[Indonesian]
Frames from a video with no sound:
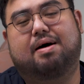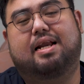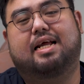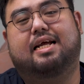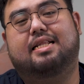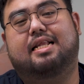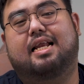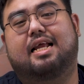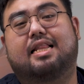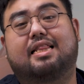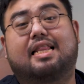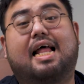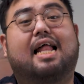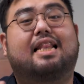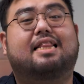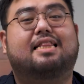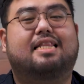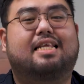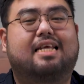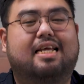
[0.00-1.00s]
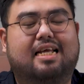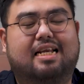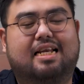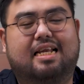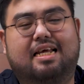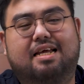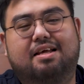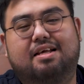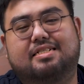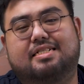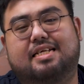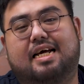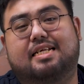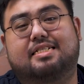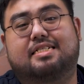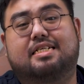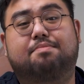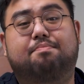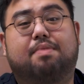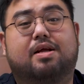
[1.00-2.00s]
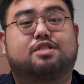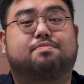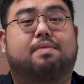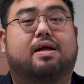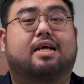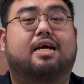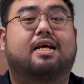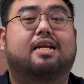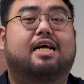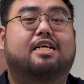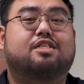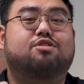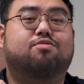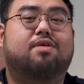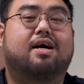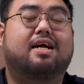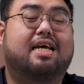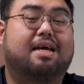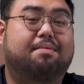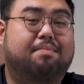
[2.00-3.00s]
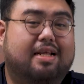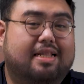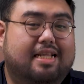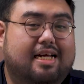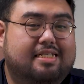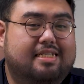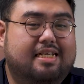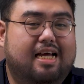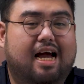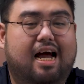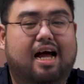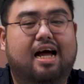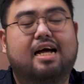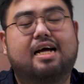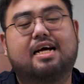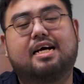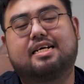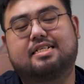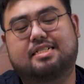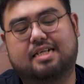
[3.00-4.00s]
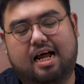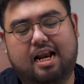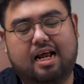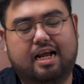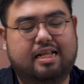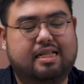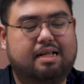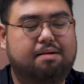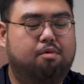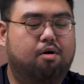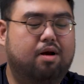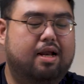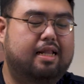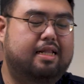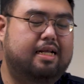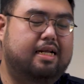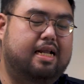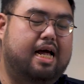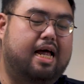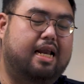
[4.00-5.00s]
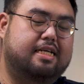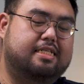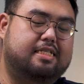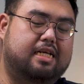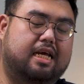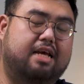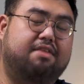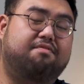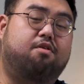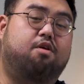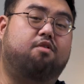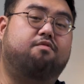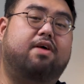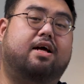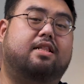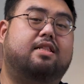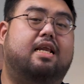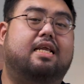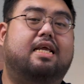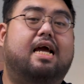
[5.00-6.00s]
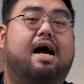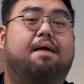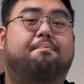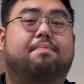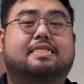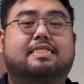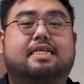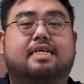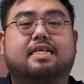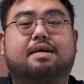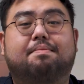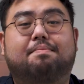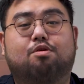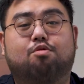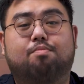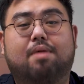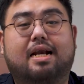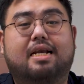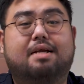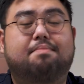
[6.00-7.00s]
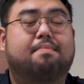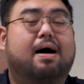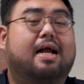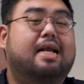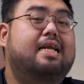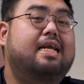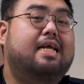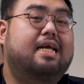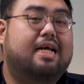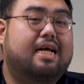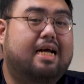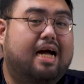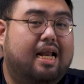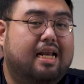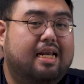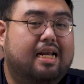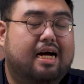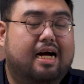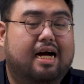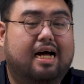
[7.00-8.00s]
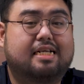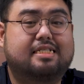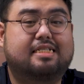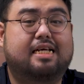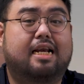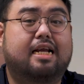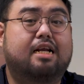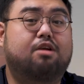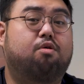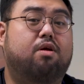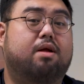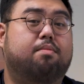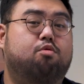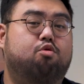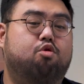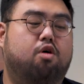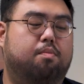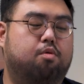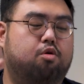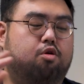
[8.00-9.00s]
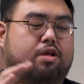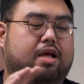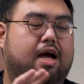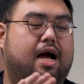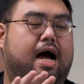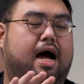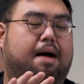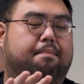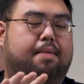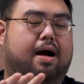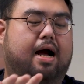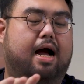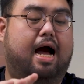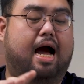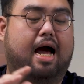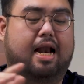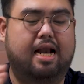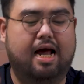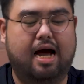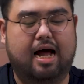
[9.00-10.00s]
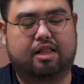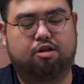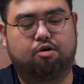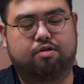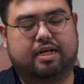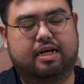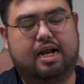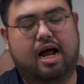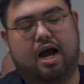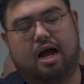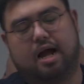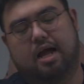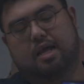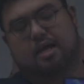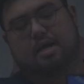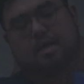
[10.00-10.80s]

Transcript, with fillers: Mari kita lihat nanti di seri sesi, benchmarking, dan juga gaming testnya. Sekarang kita mau lihat nih dari segi form factornya apa saja yang berubah dibandingkan dengan seri 2020-nya, apakah ada atau tidak.